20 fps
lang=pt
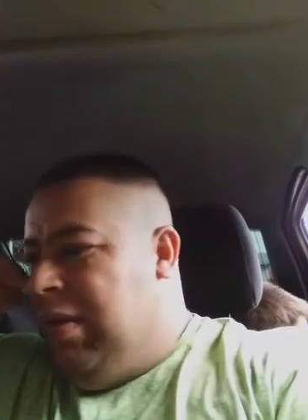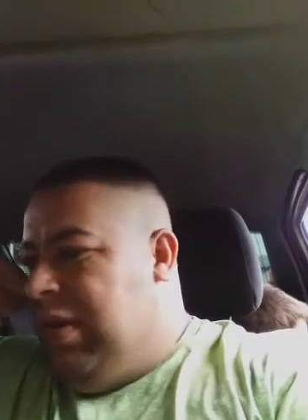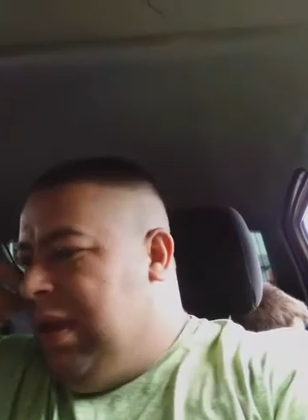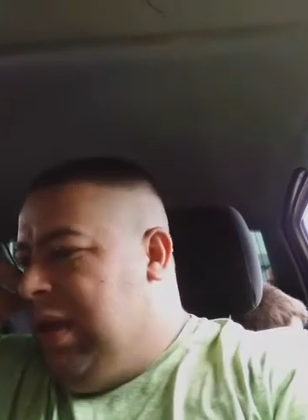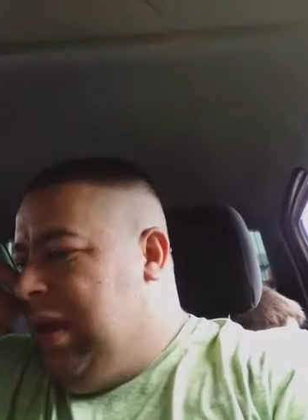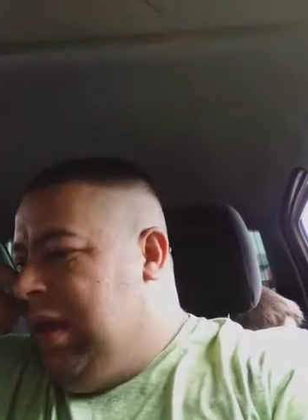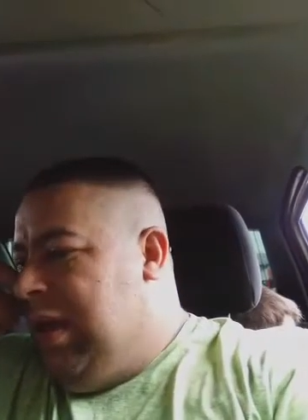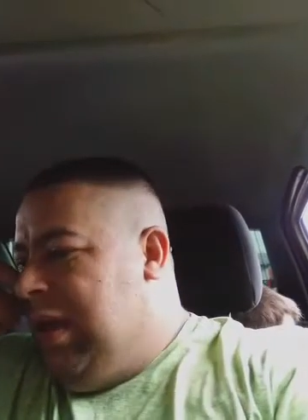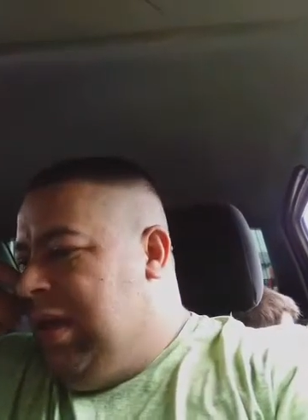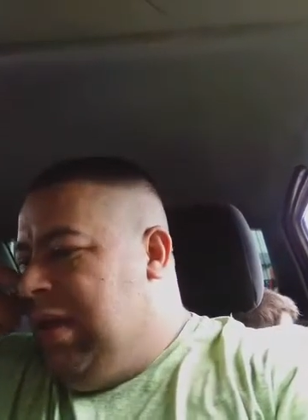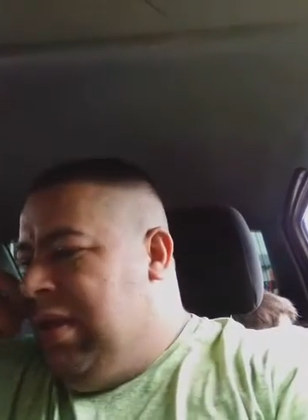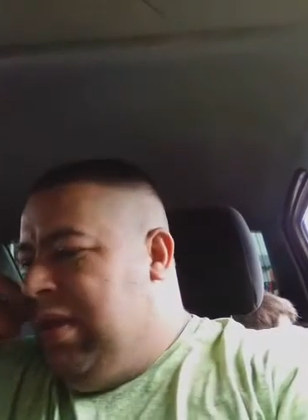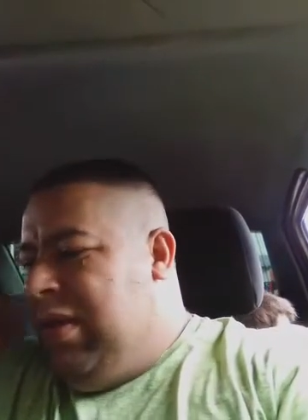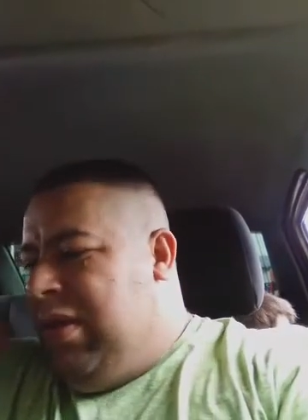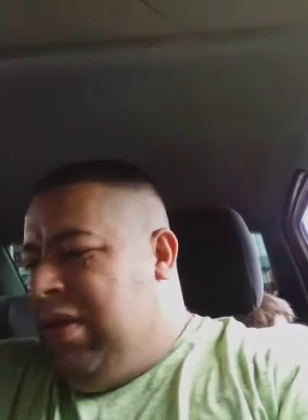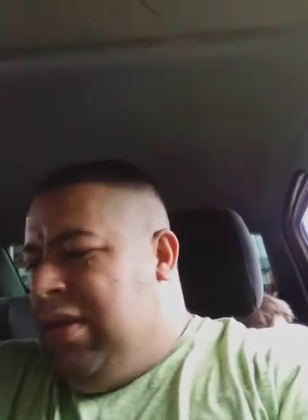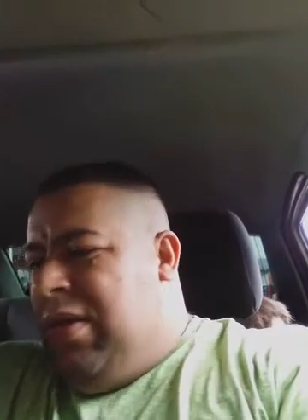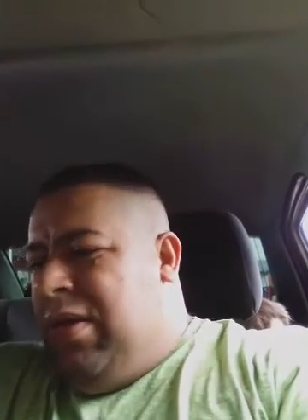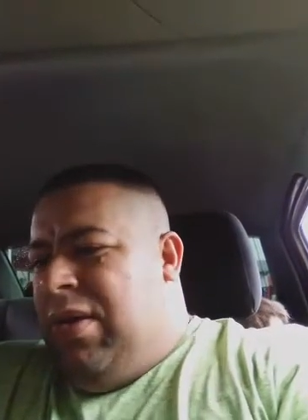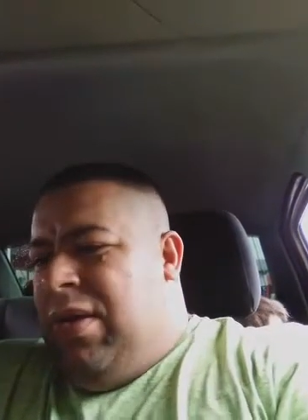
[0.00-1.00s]
né?
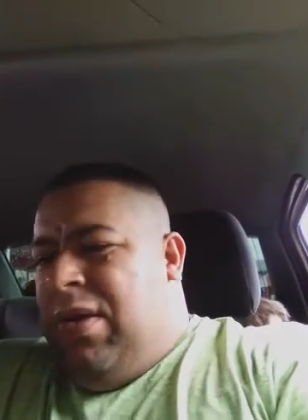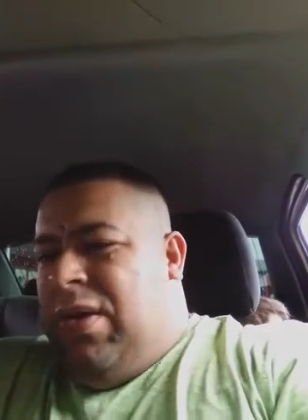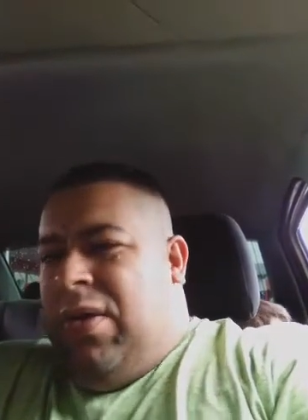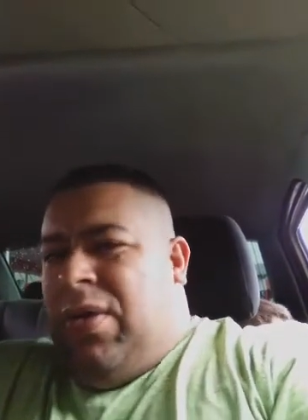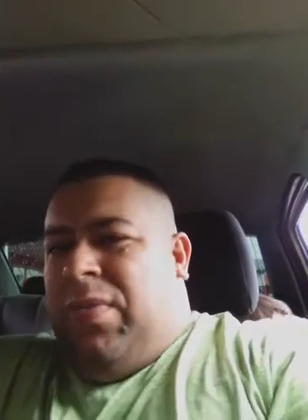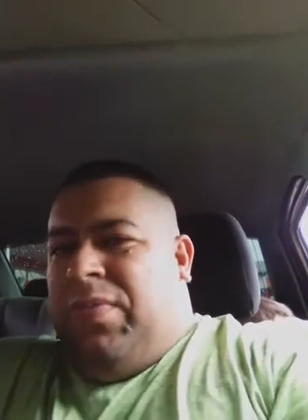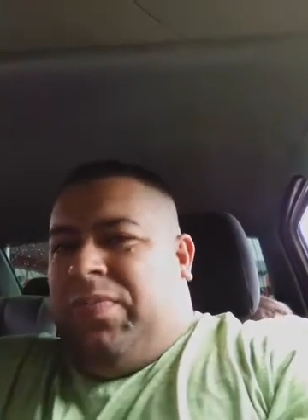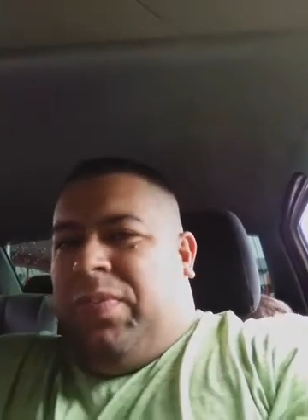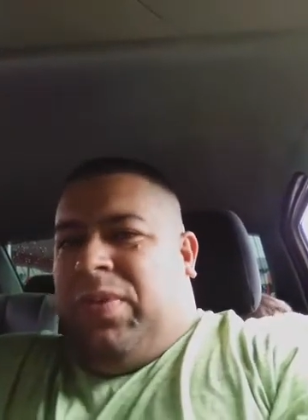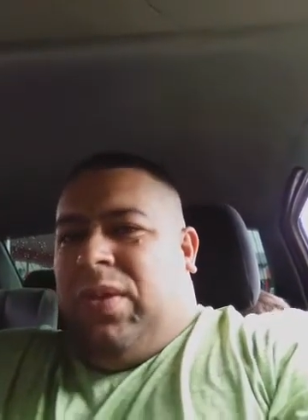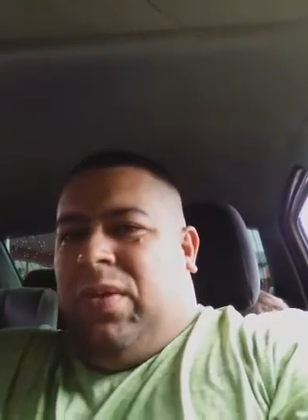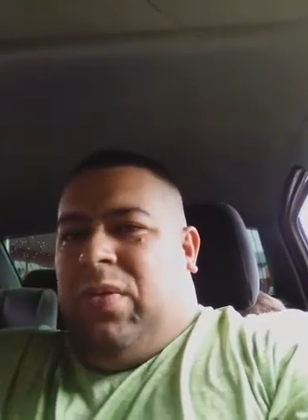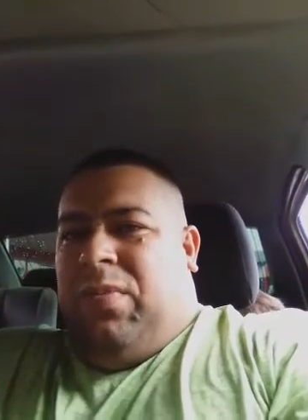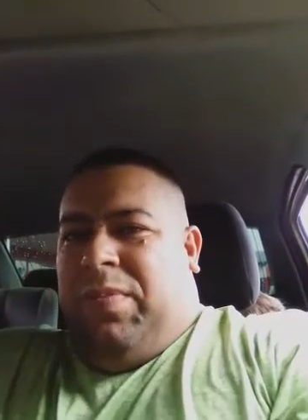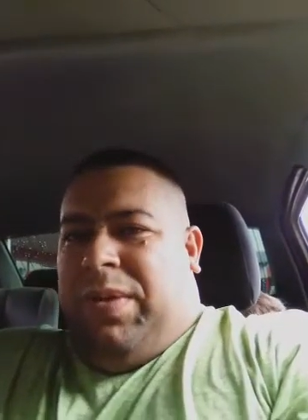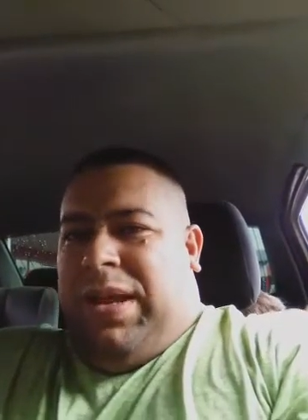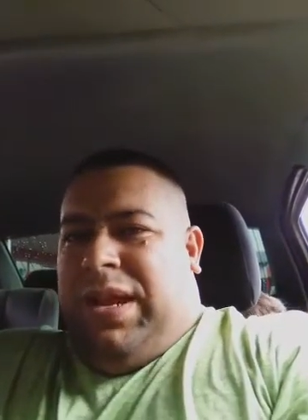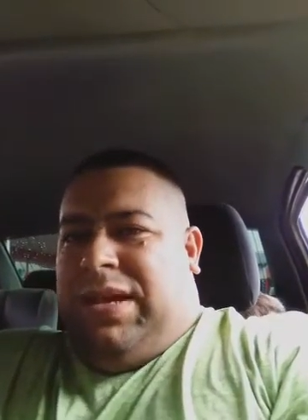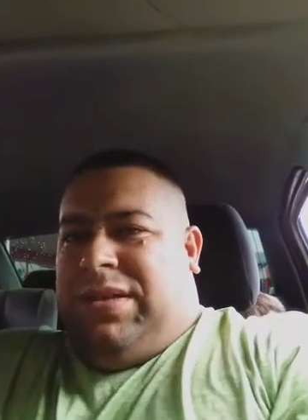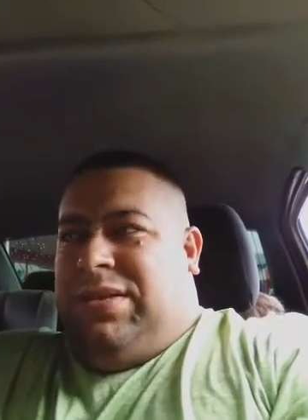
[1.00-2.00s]

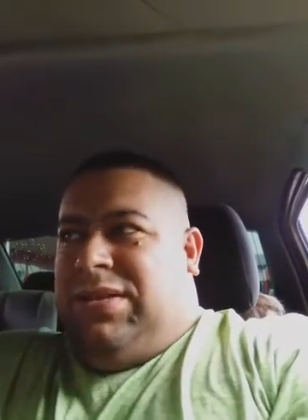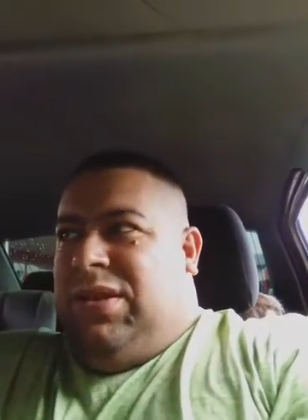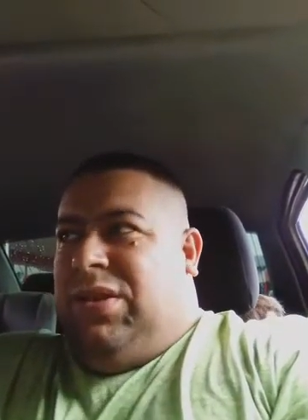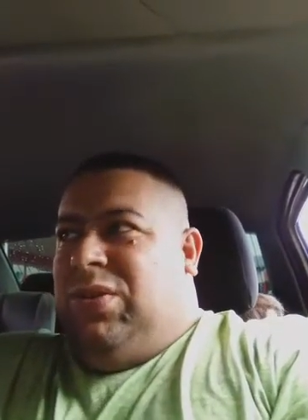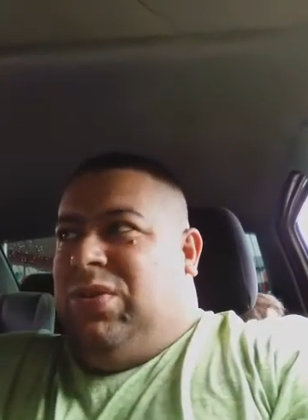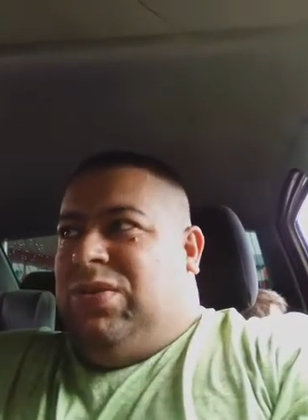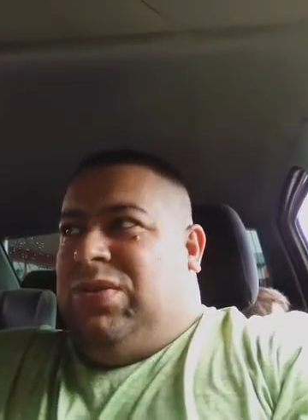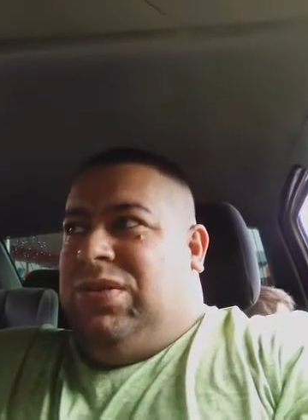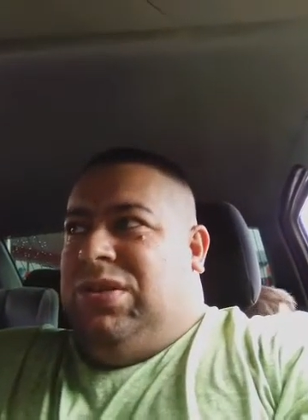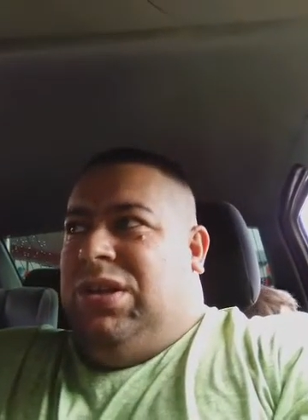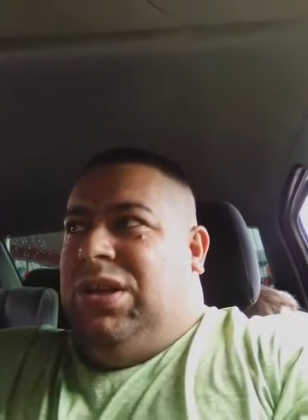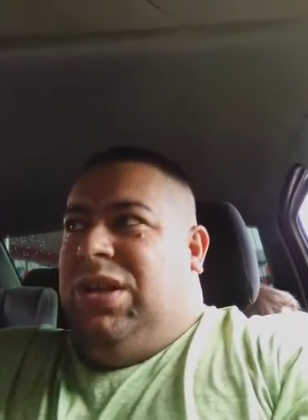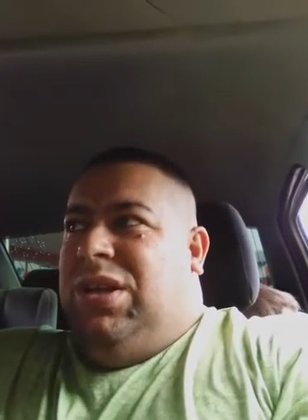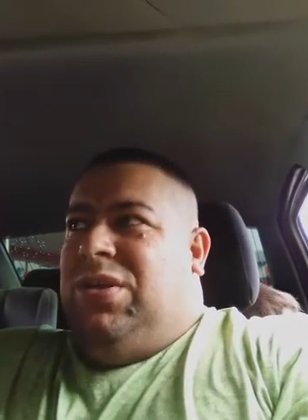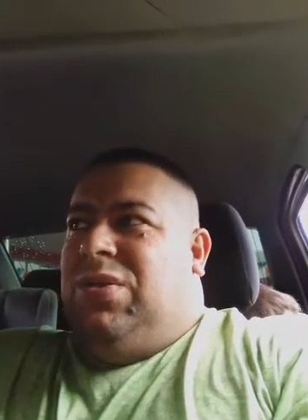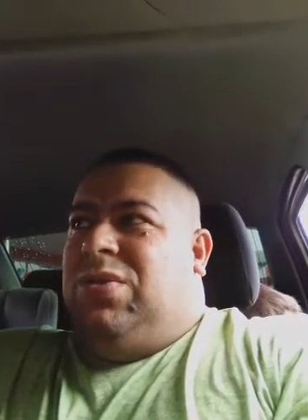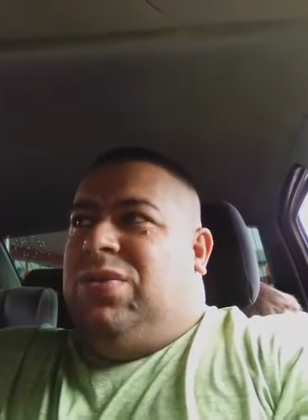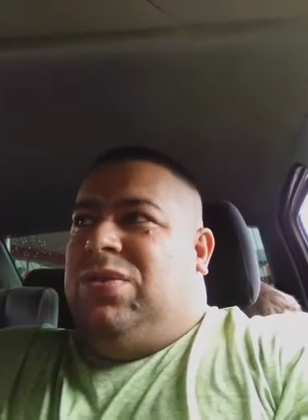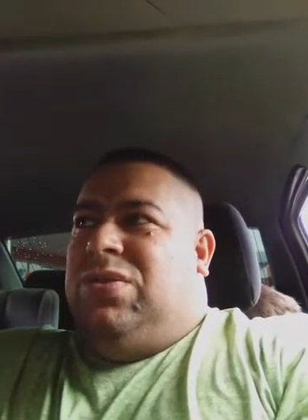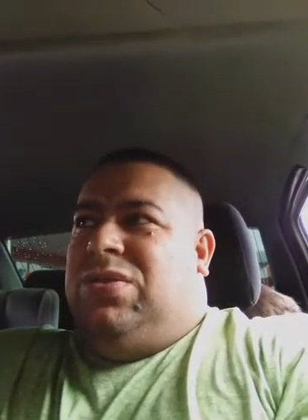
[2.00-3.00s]
pedacinho dos
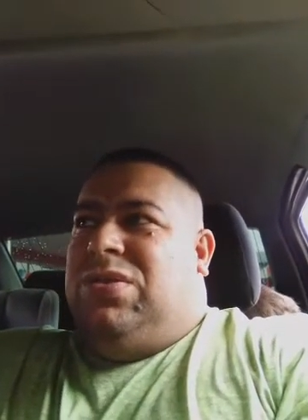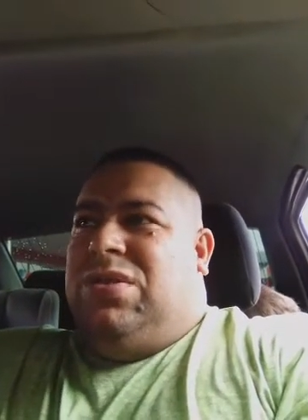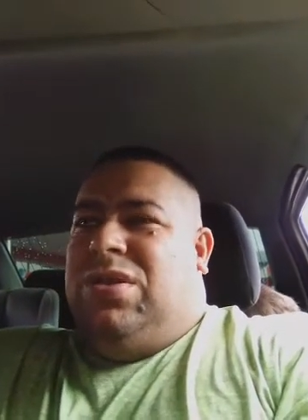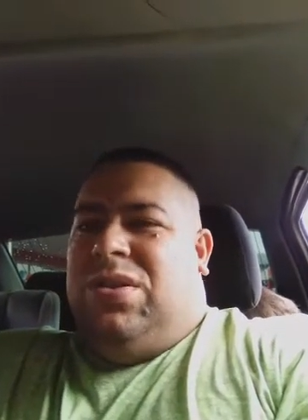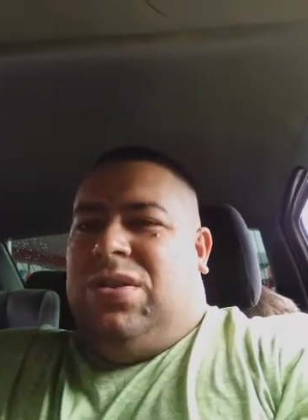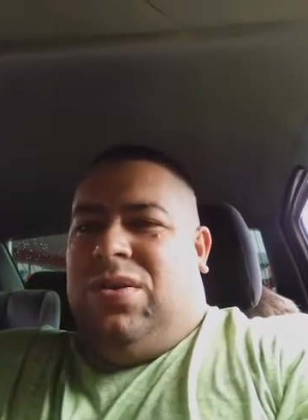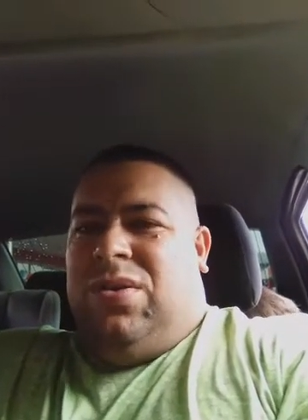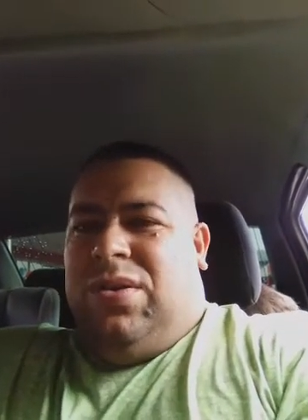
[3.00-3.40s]
hinos,